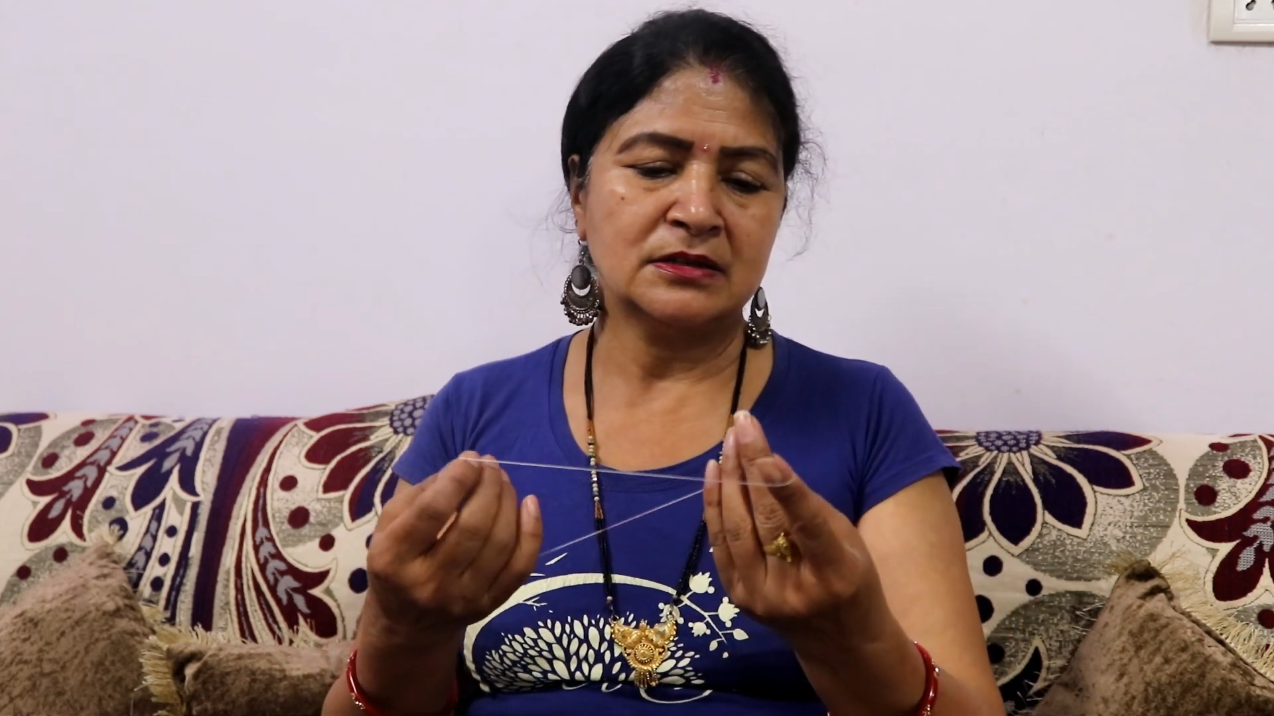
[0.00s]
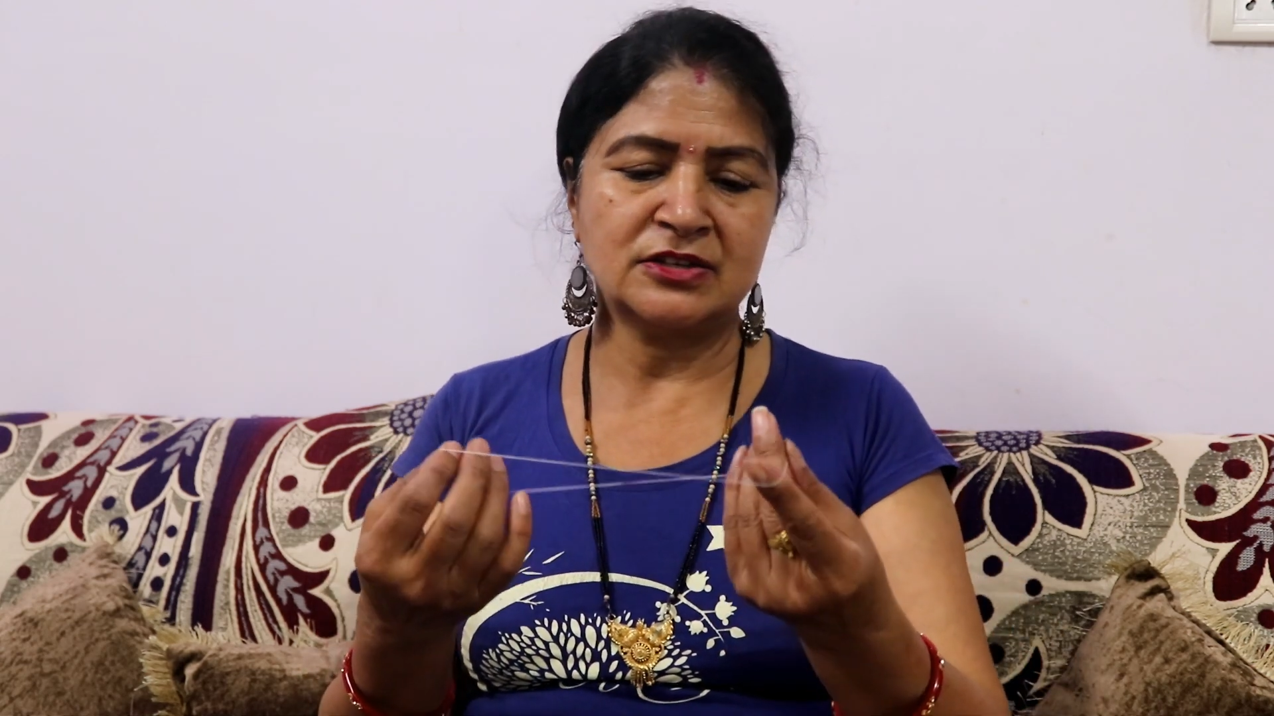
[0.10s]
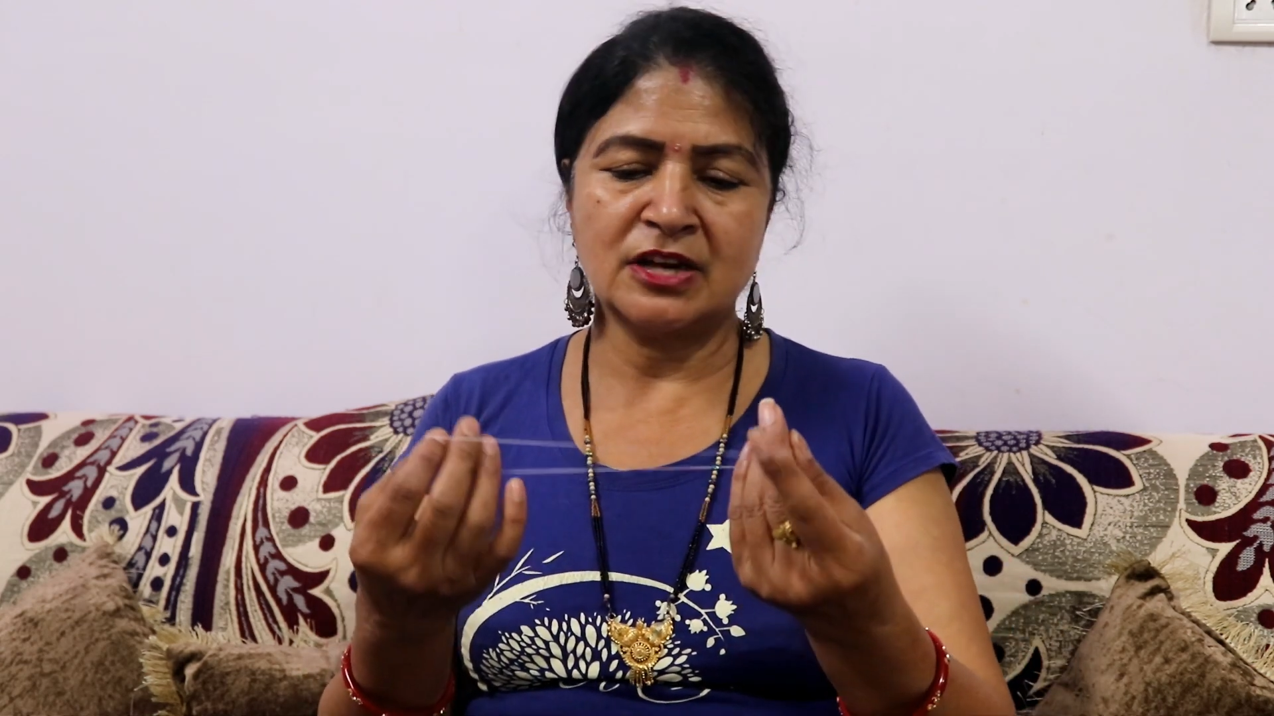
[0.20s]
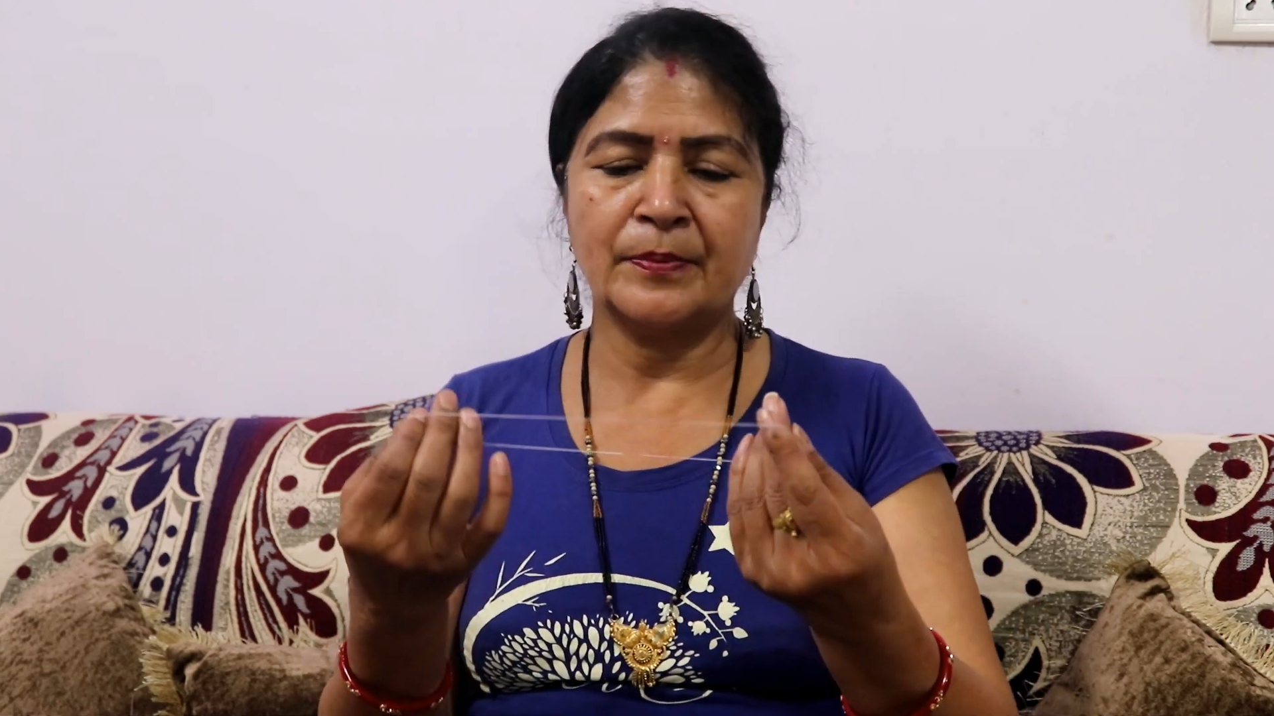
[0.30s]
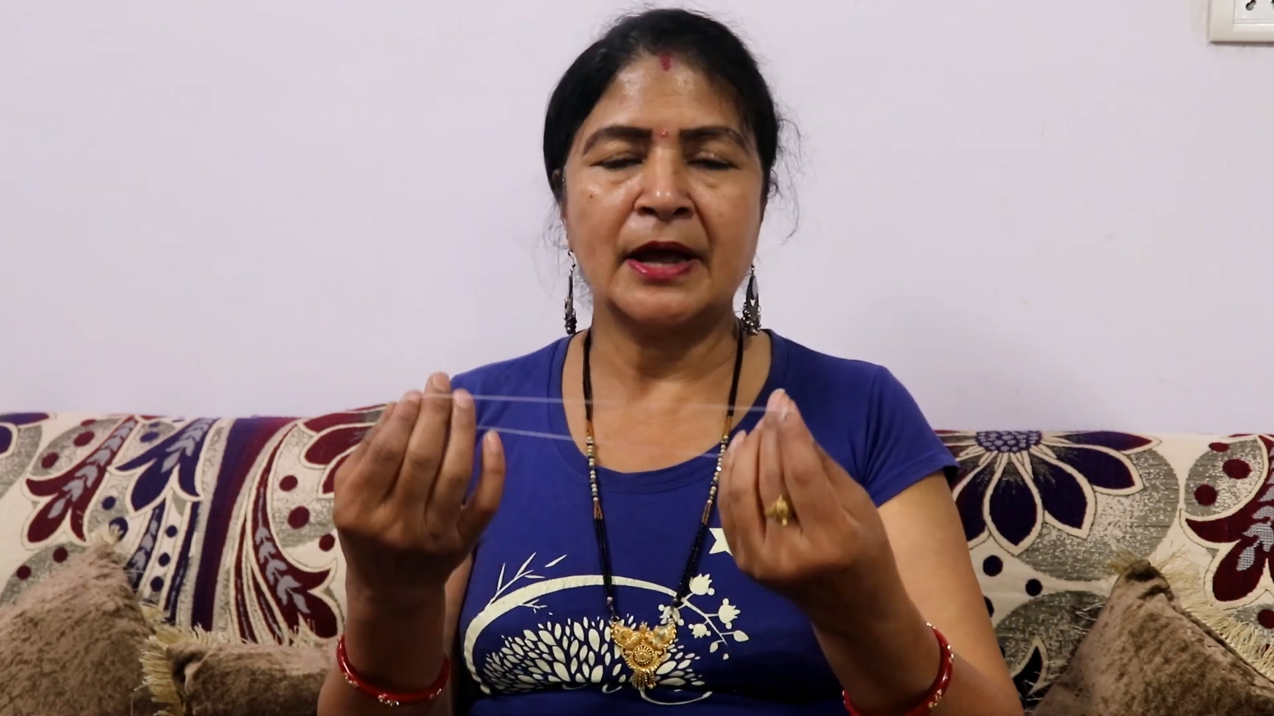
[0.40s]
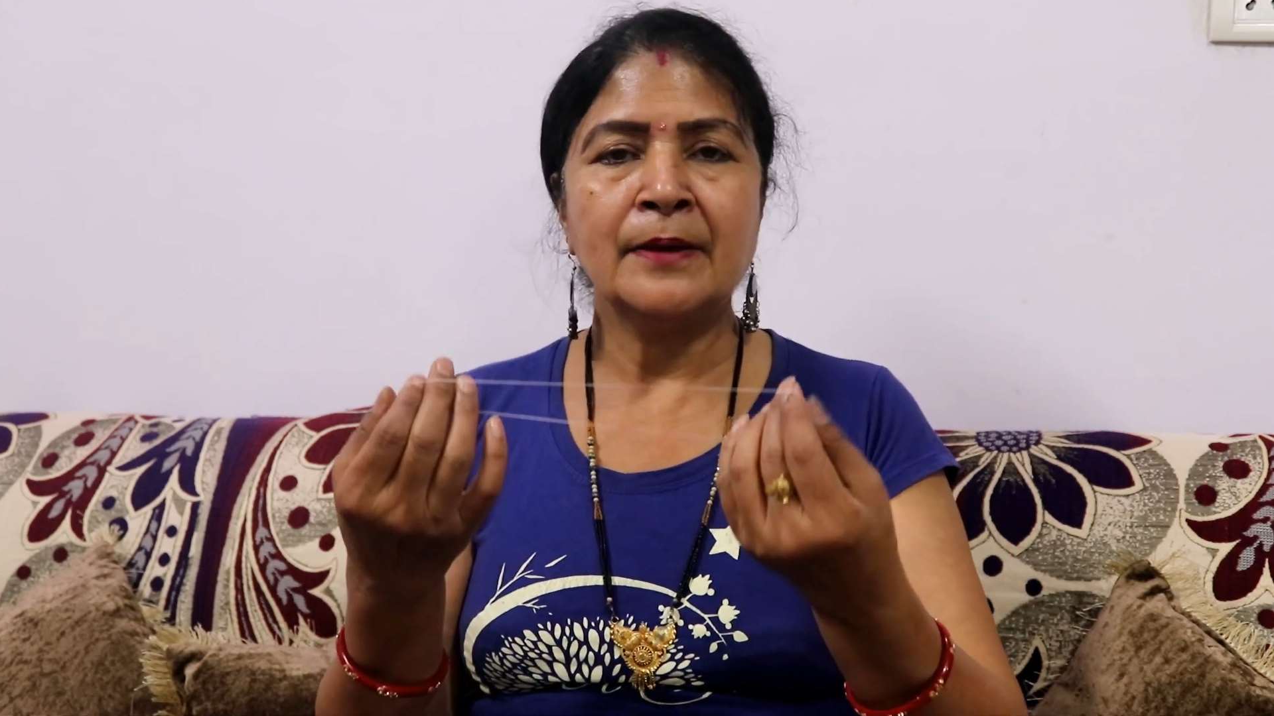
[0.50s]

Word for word: स्टेप